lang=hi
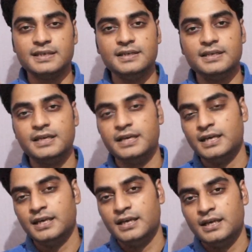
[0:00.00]

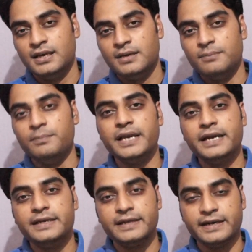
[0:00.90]
कि बिना
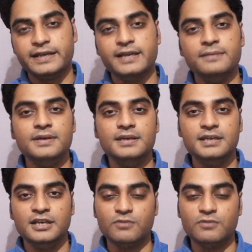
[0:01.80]
इंटरनेट के भी